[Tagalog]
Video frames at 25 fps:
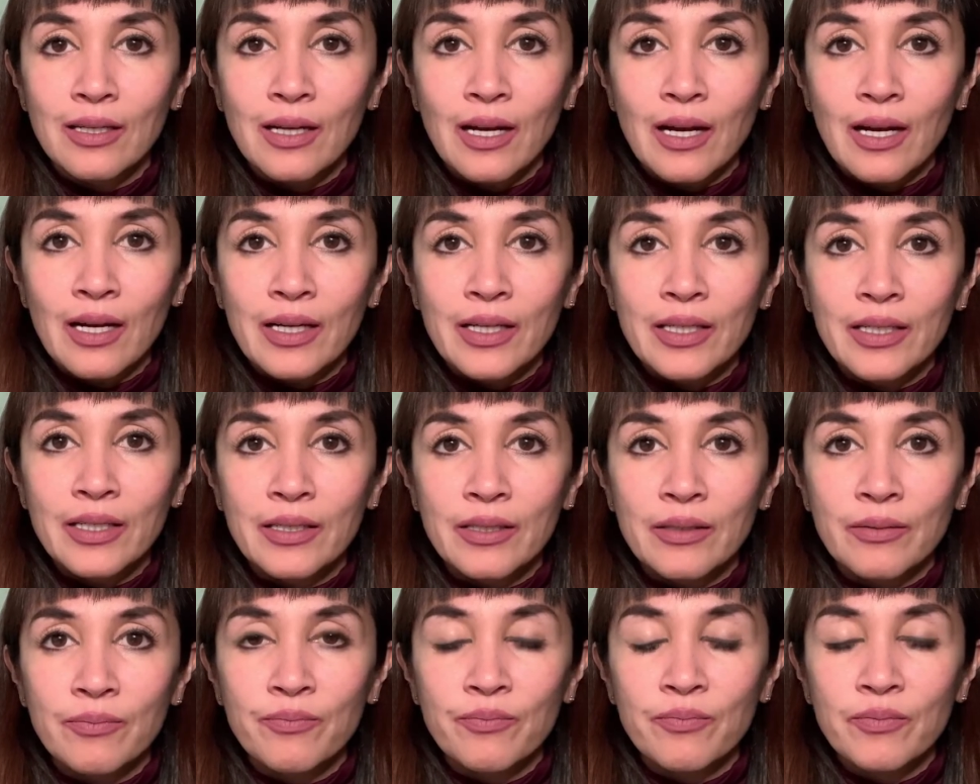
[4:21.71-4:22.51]

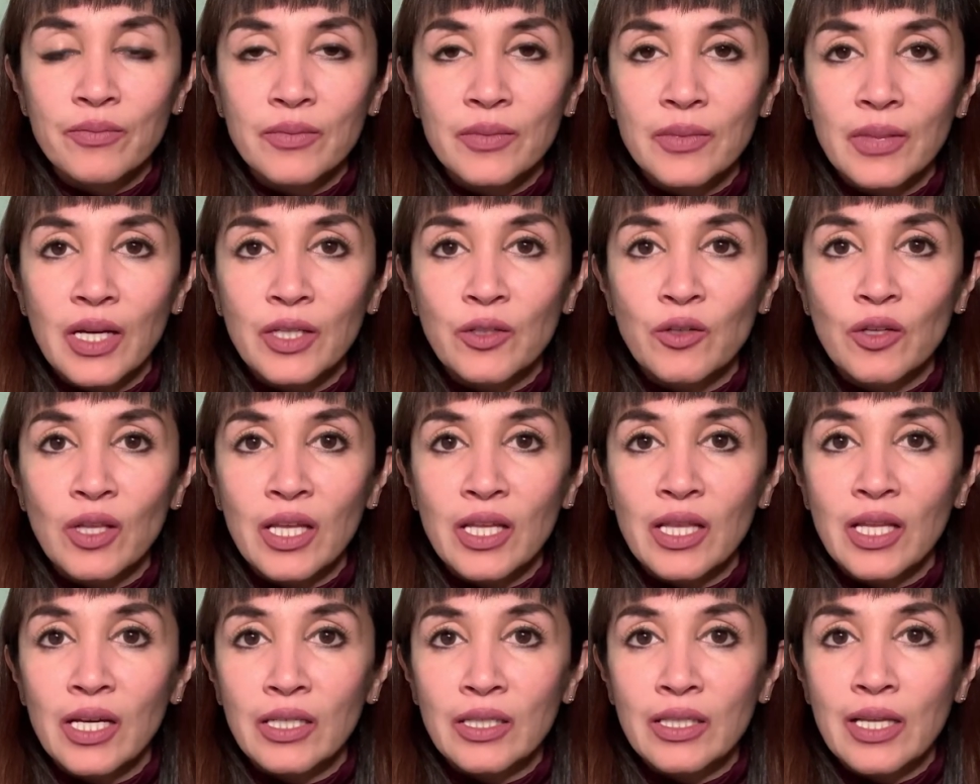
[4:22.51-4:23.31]
ay ano
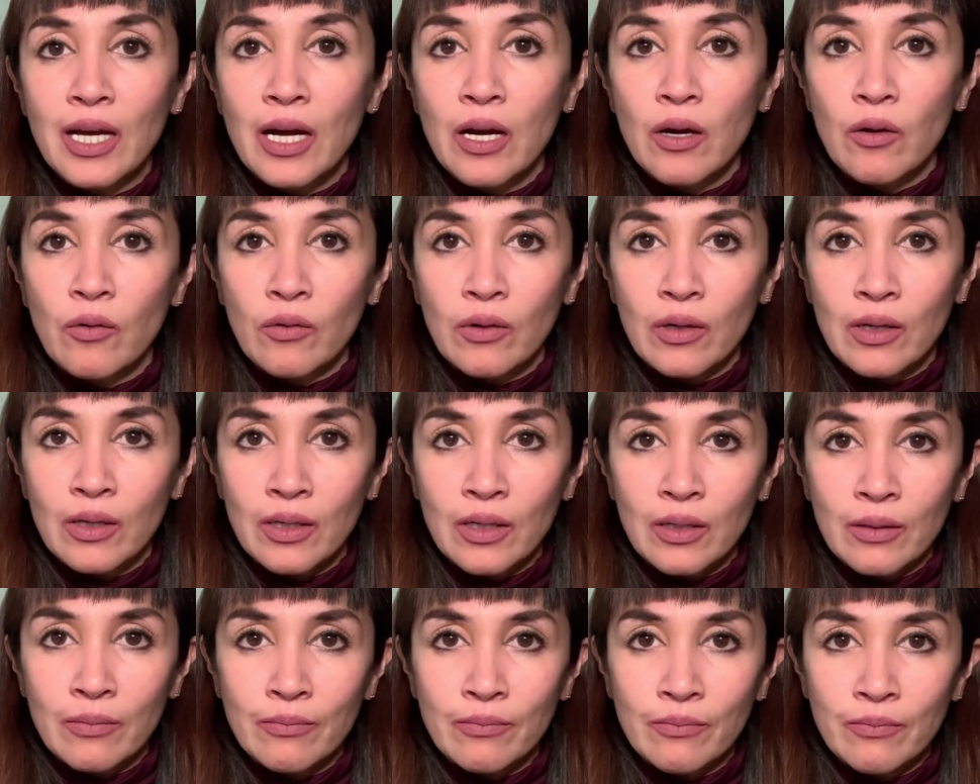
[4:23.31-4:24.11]
na lang daw,
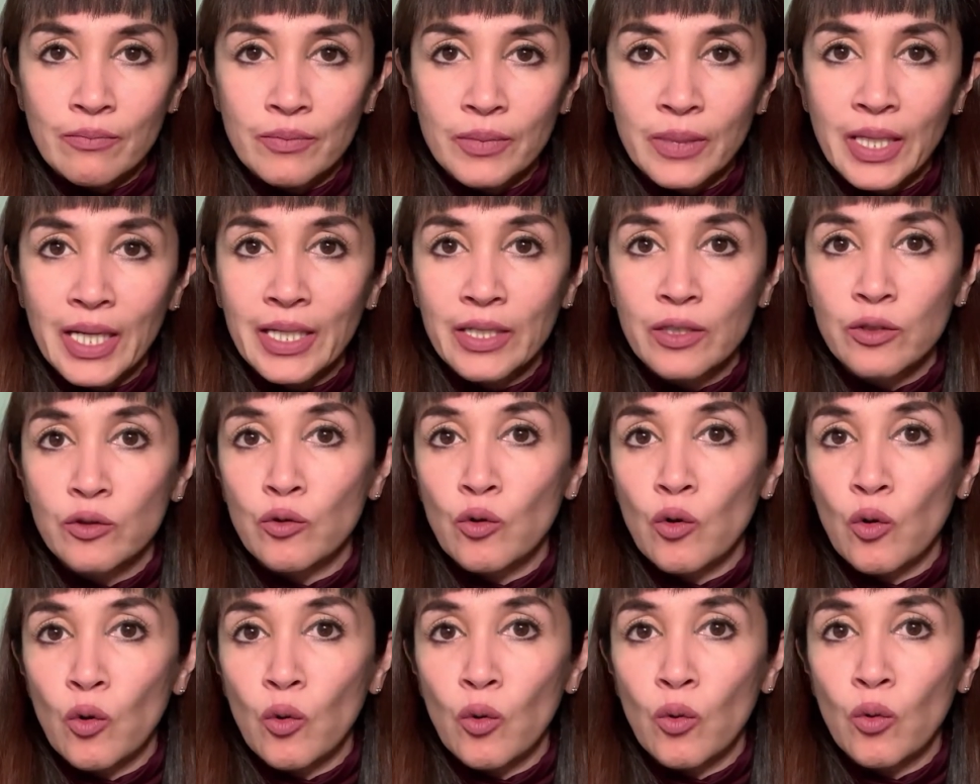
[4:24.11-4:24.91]
um, let it
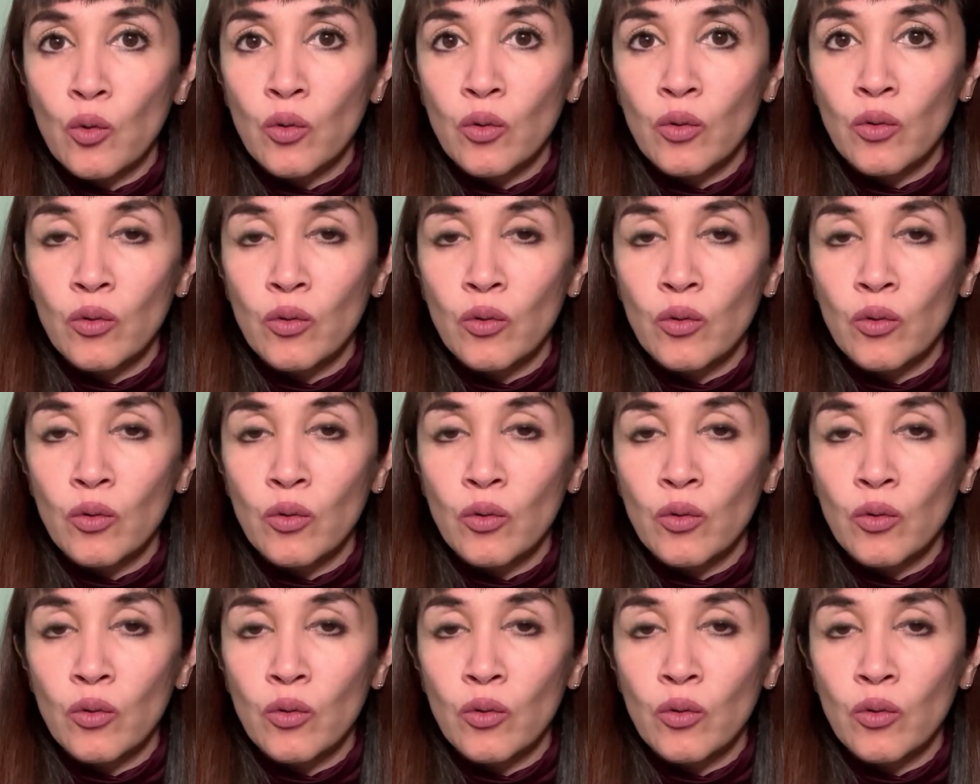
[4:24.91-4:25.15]
go,